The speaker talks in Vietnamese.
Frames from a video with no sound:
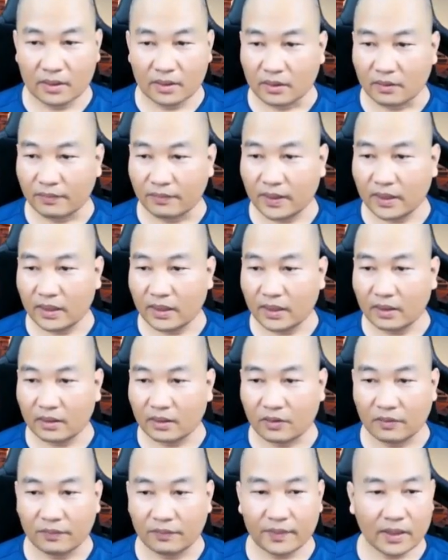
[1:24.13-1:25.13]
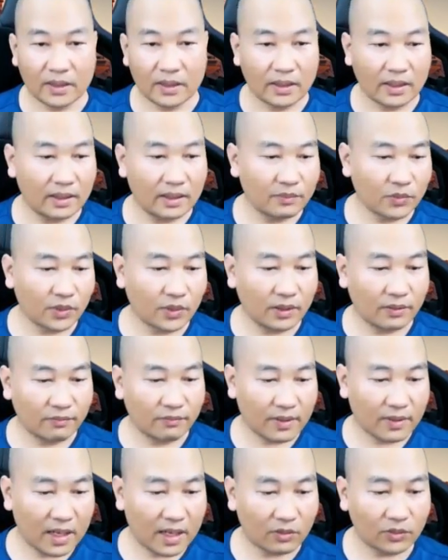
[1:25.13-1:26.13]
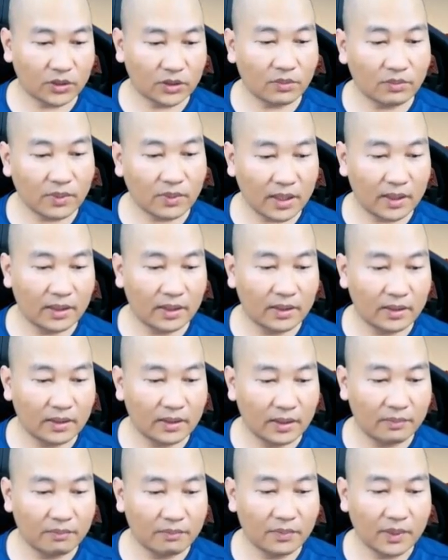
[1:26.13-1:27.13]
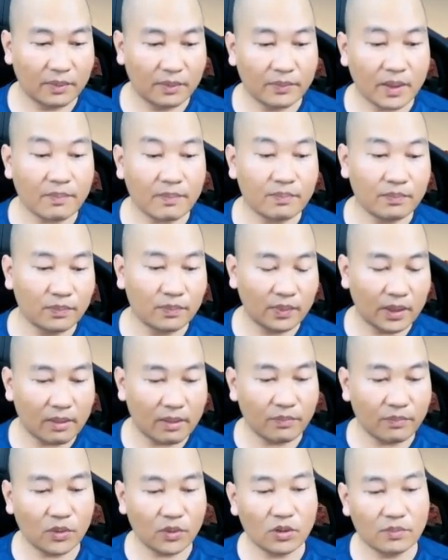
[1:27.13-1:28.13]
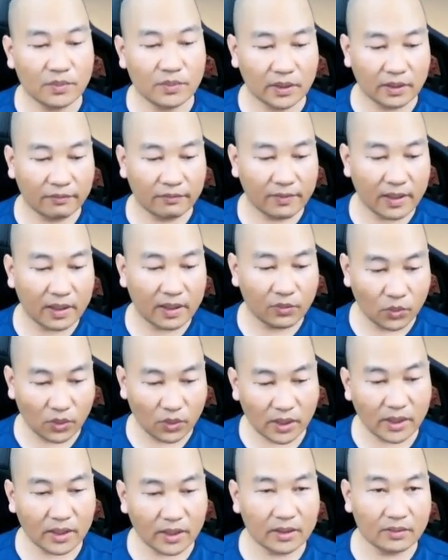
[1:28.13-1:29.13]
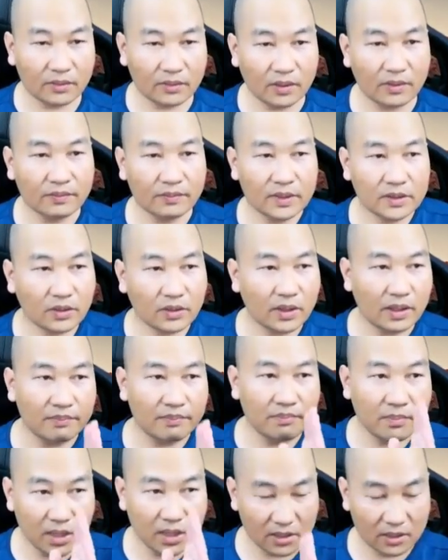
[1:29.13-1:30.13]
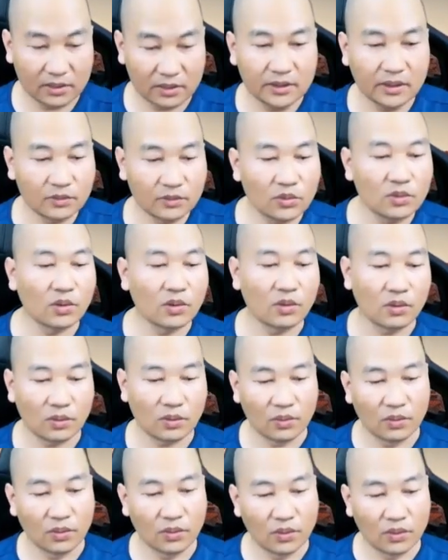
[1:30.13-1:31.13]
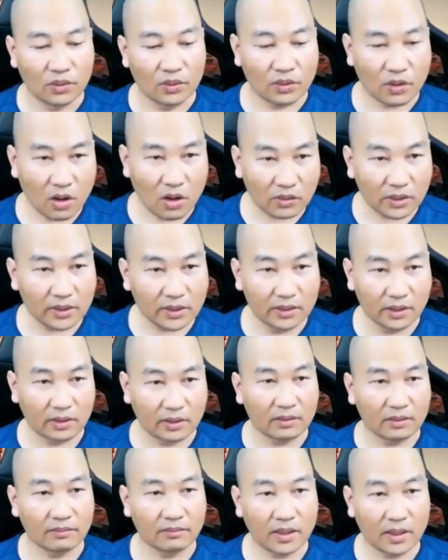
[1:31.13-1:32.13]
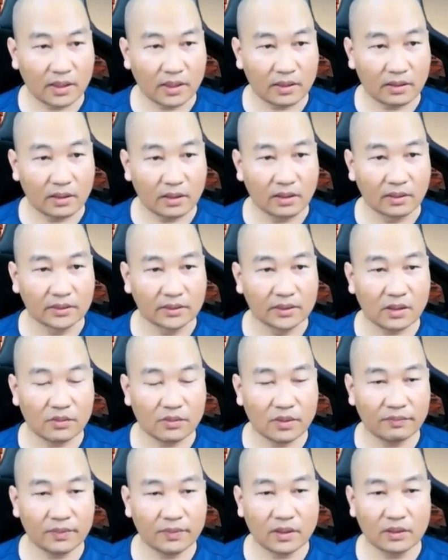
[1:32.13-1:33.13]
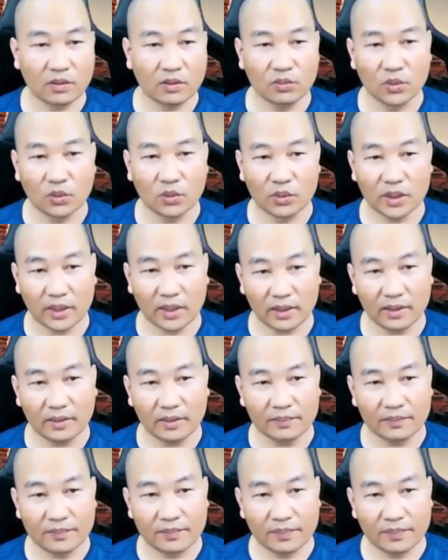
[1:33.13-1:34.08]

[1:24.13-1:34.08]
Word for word: có phải là em có thể vào trong này, em upload một cái file Word lên, đúng không, và sau đó em mở ở trên Google Doc này được, và ở trong cái phần công cụ này